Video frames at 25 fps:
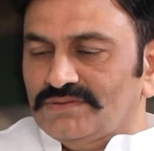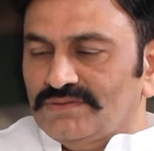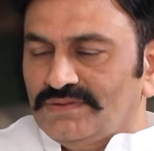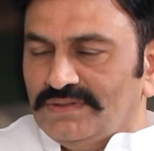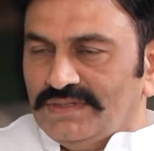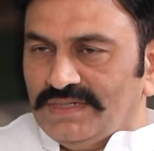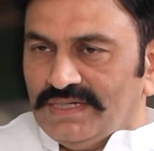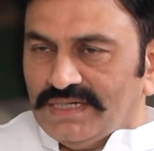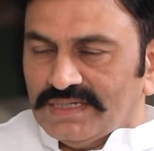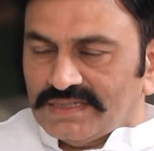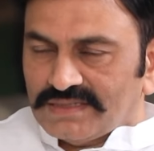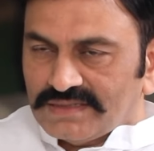సో
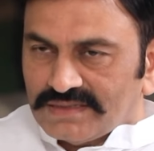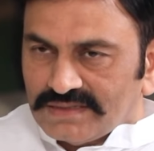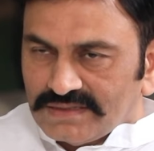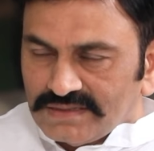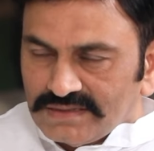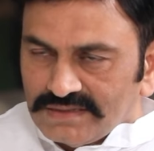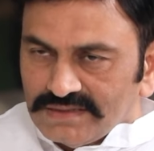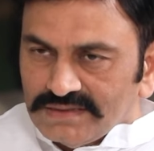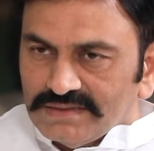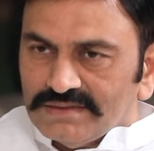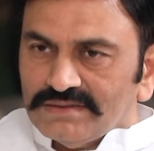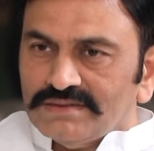నెట్
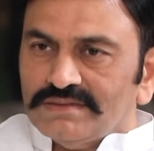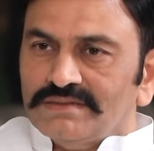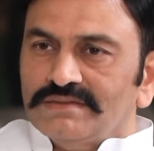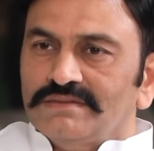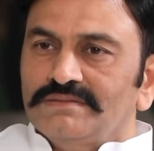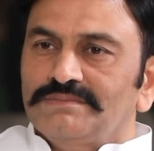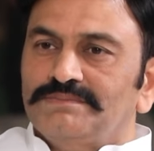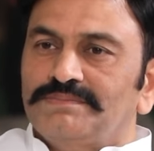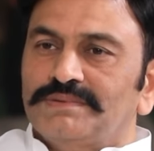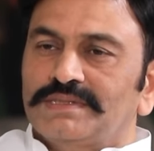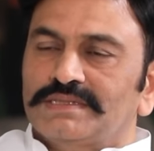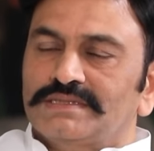
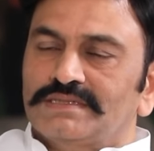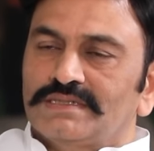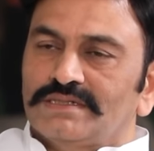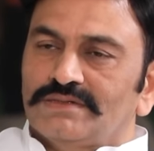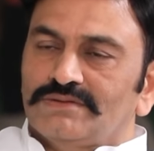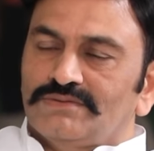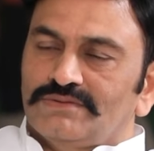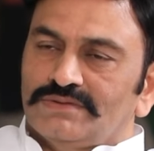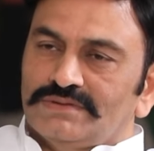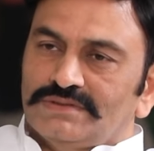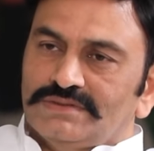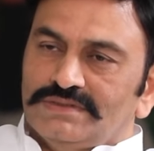
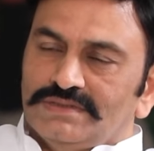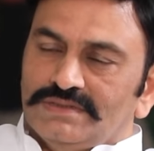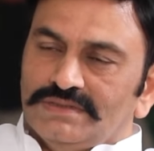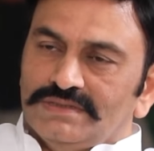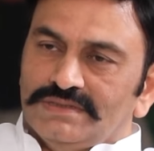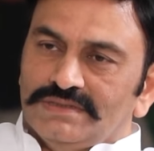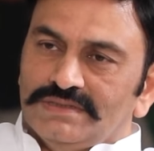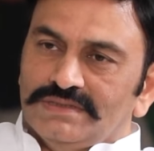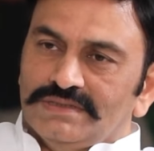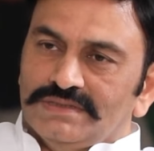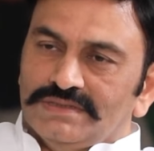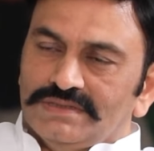ప్రజలకు
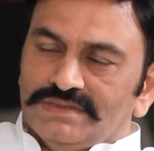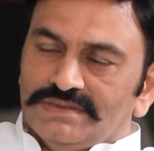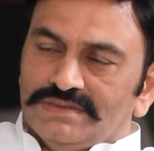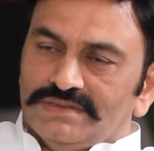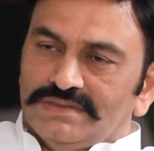వచ్చింది